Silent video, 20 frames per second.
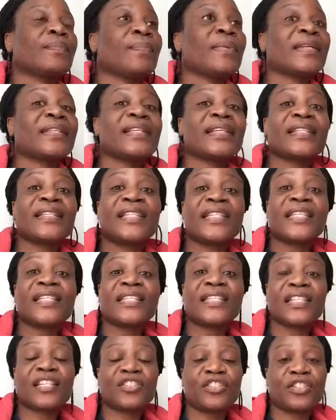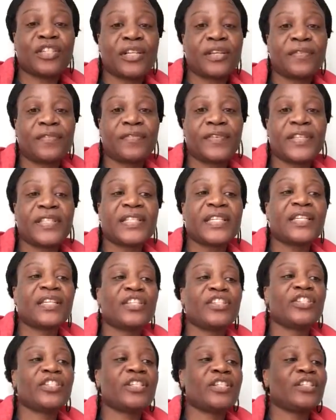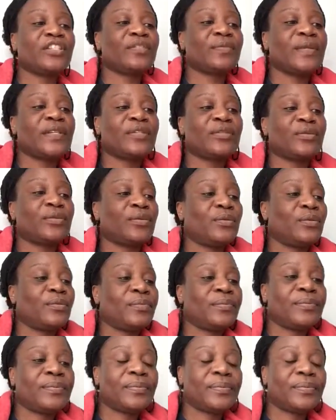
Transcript: pendant dix ans, j'ai fait ces recherches parce que